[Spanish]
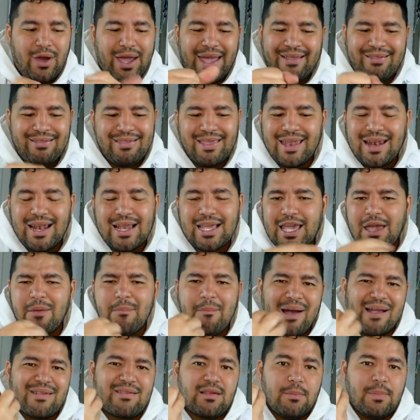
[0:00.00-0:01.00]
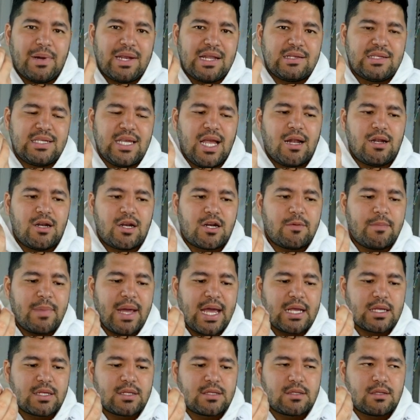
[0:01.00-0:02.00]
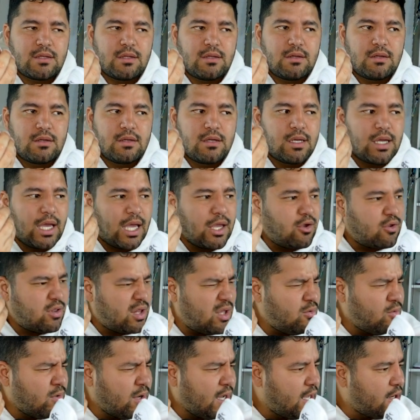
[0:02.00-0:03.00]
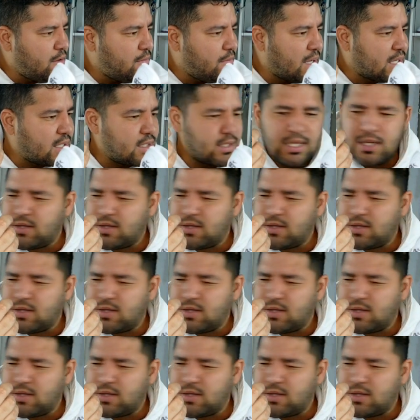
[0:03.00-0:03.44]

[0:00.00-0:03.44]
este era el que más se parecía al Air Max, que yo tengo un Air Max de